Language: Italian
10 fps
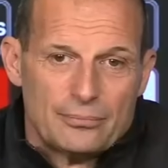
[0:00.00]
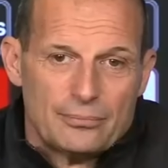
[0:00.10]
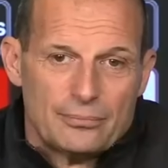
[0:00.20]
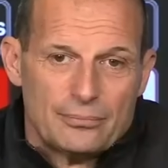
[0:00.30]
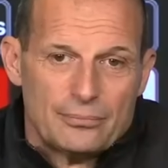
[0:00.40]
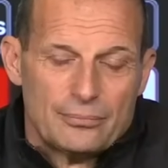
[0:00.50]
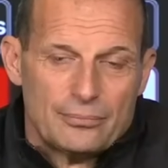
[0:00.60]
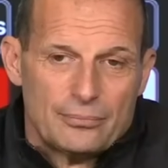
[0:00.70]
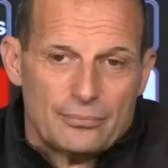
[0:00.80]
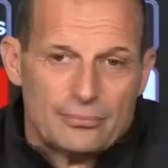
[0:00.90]
e,
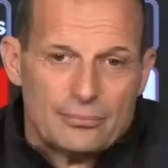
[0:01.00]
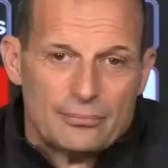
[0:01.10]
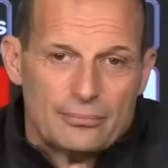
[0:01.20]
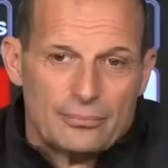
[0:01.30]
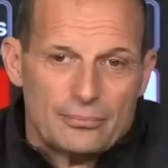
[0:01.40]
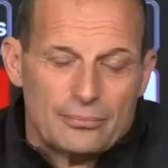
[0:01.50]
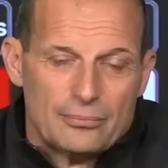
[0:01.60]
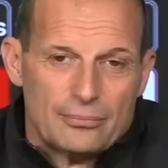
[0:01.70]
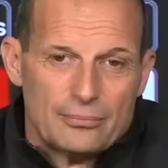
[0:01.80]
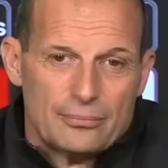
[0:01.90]
e Ildiz
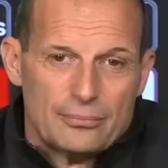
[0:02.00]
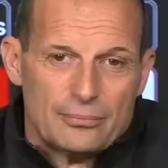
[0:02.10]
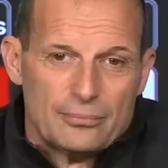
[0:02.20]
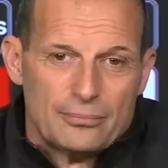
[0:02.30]
e poi visto che